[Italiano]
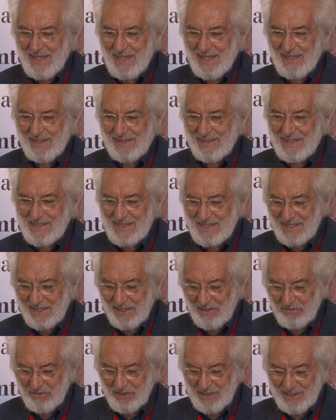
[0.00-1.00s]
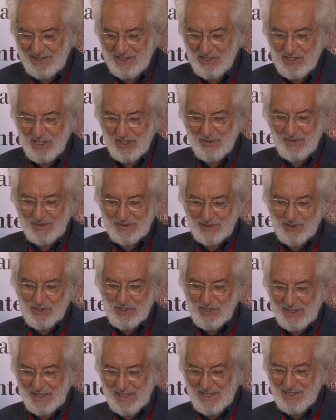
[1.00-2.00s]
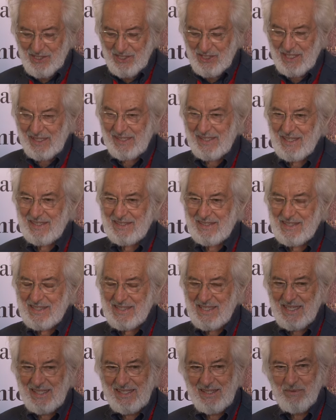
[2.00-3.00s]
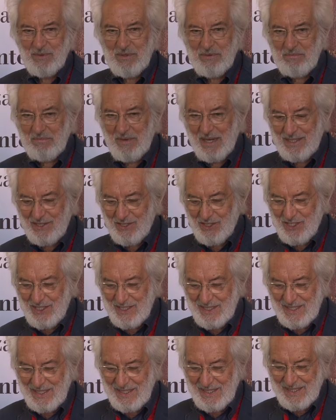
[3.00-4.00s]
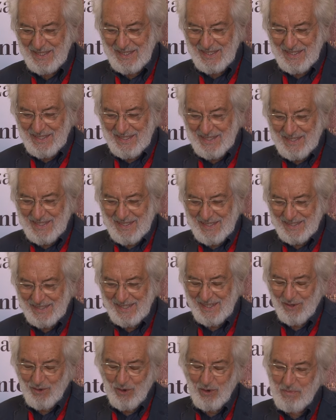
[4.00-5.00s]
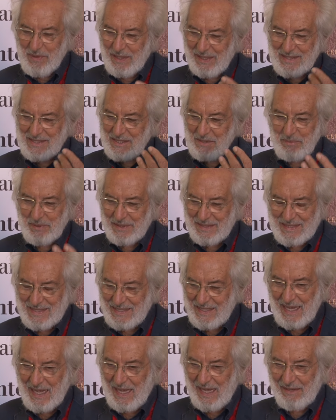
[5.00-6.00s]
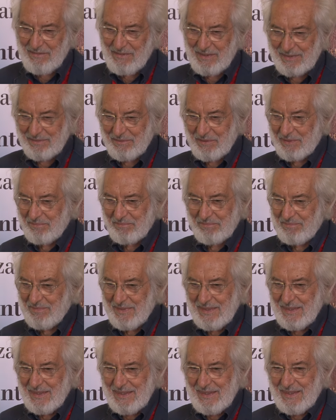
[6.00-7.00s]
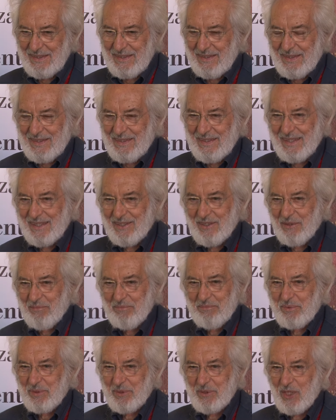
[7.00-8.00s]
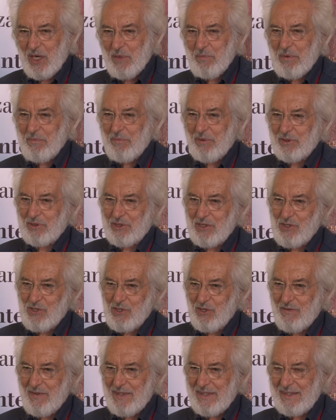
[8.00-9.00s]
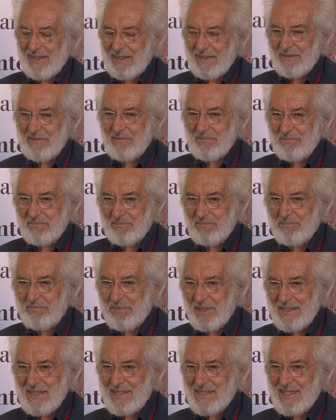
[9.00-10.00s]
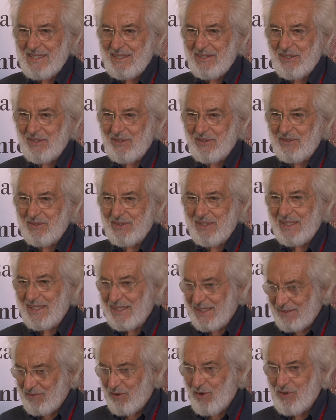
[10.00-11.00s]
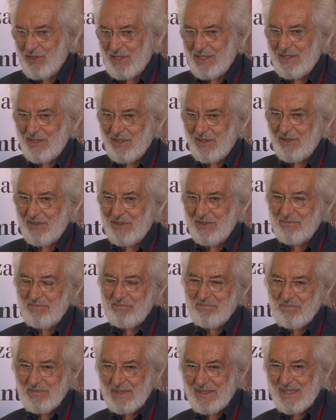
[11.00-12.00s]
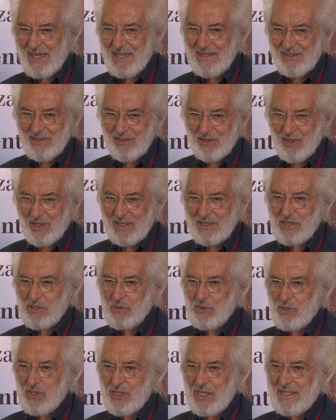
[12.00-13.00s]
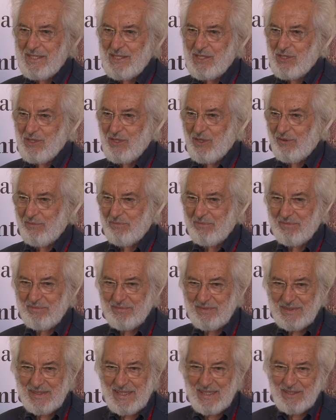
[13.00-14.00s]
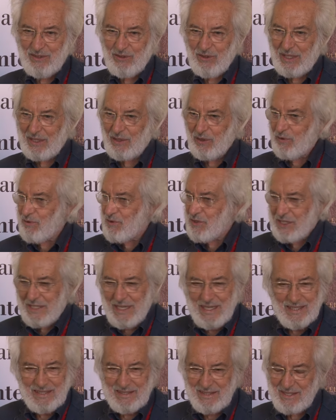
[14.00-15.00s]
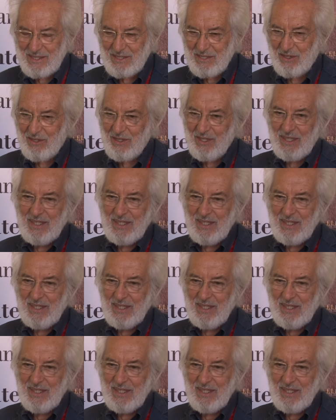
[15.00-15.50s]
ed essere felice quando si riesce a realizzare un'immagine che è come la si pensava. Ecco, purtroppo molti giovani pensano e lavorano mirando al successo, mirando al consenso.